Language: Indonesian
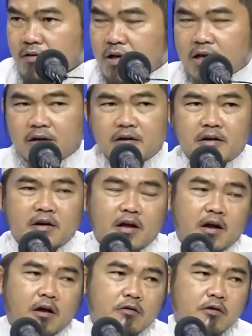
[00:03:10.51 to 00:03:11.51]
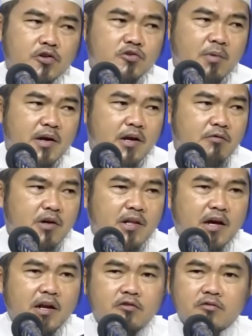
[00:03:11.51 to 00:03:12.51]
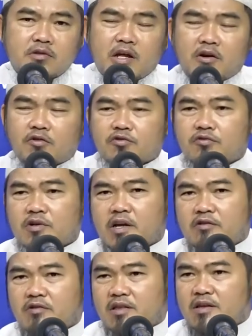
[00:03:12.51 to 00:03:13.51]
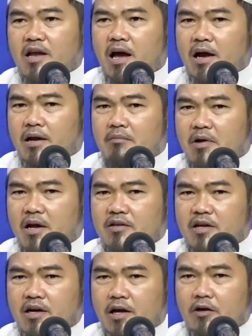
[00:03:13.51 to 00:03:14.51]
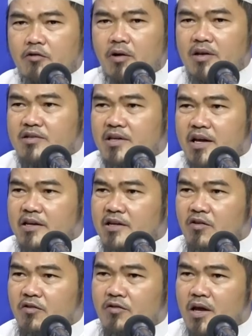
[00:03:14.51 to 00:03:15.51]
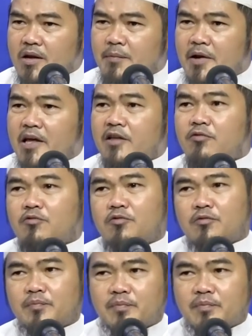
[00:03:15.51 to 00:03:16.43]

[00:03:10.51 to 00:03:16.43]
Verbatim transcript: Dan Allah Subhanahu wa taala dan rasulnya juga tidak akan mengajarkan doa selain daripada itu.